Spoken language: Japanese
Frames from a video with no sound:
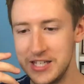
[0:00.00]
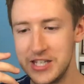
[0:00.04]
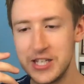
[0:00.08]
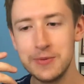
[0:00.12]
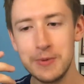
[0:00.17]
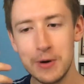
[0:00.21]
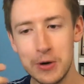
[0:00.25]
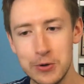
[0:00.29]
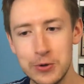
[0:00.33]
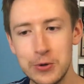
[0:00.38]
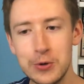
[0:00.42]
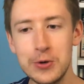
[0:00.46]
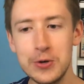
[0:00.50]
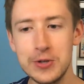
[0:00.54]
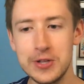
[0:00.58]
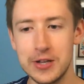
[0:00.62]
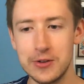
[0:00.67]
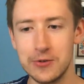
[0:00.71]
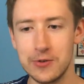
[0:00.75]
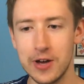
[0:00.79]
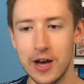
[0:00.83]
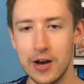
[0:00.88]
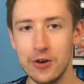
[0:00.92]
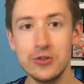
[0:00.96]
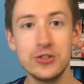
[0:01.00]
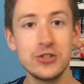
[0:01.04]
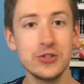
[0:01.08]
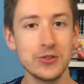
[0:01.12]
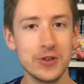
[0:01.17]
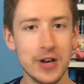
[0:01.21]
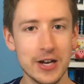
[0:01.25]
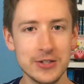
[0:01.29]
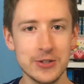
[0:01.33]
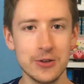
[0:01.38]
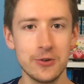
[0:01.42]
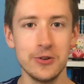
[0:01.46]
一番驚いたのが、うち
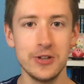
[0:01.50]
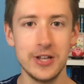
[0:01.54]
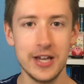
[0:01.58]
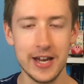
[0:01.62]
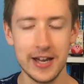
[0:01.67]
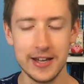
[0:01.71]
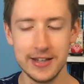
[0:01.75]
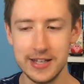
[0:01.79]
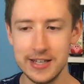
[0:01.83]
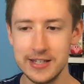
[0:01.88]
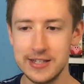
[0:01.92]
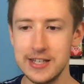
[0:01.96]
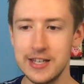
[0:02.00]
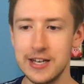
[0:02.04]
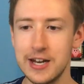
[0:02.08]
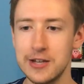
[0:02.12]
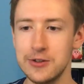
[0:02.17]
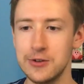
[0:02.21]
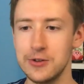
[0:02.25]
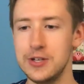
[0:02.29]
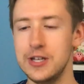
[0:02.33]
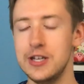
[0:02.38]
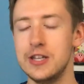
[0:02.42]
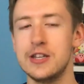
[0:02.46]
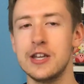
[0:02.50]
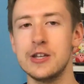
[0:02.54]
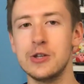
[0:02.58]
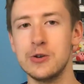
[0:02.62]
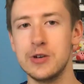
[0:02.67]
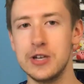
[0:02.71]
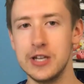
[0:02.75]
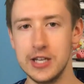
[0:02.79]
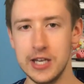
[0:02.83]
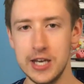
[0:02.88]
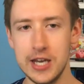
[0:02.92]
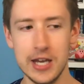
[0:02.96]
の家族でディズニーランドに行った
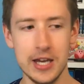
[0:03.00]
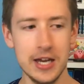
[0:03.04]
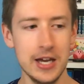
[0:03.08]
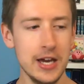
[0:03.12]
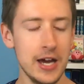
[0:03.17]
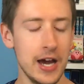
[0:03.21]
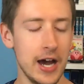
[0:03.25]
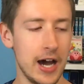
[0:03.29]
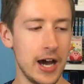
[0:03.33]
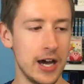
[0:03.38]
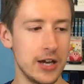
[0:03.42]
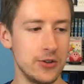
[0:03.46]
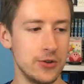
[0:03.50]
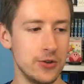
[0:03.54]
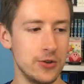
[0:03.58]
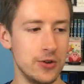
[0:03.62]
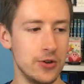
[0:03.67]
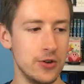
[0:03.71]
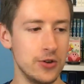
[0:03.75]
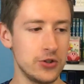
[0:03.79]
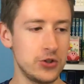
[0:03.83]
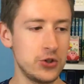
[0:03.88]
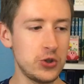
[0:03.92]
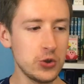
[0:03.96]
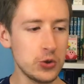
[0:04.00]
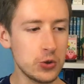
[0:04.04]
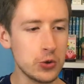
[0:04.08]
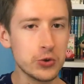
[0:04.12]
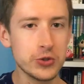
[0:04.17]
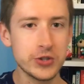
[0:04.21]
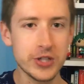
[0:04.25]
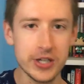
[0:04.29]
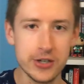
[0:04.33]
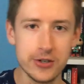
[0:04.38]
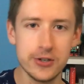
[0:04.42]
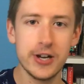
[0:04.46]
時に中
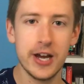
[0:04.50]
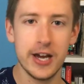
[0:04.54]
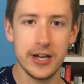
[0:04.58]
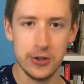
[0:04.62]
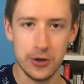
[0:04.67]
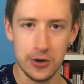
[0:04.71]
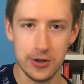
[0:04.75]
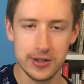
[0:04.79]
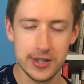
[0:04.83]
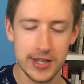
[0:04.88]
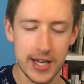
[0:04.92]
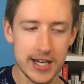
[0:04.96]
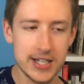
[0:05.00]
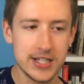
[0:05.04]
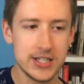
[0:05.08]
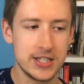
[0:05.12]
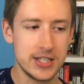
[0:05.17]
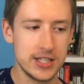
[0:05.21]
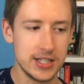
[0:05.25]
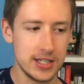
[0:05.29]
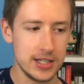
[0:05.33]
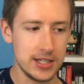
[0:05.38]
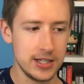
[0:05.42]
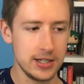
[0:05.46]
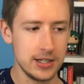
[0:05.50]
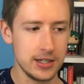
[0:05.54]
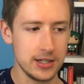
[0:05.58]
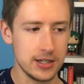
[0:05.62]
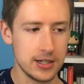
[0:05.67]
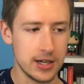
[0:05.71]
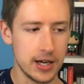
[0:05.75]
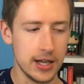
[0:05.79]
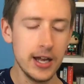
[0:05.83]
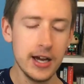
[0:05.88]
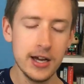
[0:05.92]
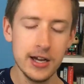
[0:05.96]
高生ぐらいの男子
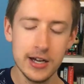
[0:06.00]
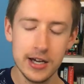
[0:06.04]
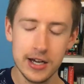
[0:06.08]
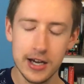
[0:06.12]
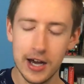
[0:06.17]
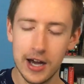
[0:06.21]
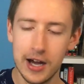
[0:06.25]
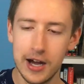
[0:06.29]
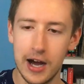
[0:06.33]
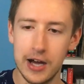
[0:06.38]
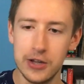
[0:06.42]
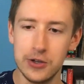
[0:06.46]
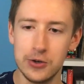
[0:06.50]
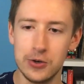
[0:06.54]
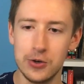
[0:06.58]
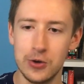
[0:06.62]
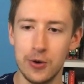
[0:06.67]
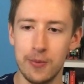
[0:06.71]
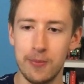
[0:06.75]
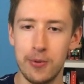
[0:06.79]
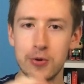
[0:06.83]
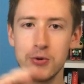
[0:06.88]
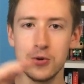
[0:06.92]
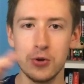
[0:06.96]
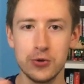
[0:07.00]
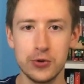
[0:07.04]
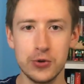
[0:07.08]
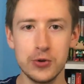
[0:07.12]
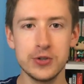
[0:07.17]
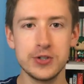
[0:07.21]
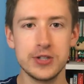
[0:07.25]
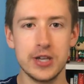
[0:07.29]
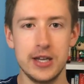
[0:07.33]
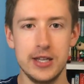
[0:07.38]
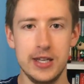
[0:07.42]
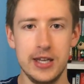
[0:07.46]
かなが僕のお
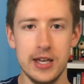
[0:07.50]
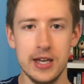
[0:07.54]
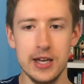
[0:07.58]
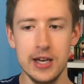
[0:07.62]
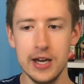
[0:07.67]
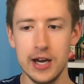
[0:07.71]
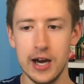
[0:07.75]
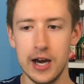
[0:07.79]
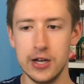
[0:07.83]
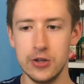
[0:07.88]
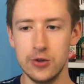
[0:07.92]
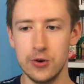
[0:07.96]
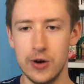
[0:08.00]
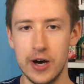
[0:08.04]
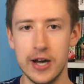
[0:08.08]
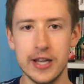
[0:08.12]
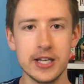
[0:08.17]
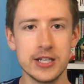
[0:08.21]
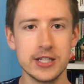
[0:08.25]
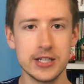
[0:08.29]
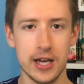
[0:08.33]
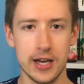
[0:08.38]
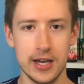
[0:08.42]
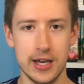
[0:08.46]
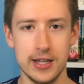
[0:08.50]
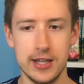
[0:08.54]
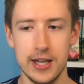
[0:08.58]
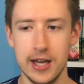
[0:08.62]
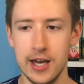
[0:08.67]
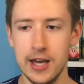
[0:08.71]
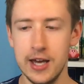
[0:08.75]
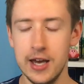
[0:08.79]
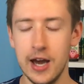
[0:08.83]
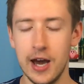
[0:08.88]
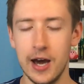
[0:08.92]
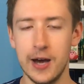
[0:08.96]
父さんに話しかけ
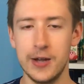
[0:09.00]
て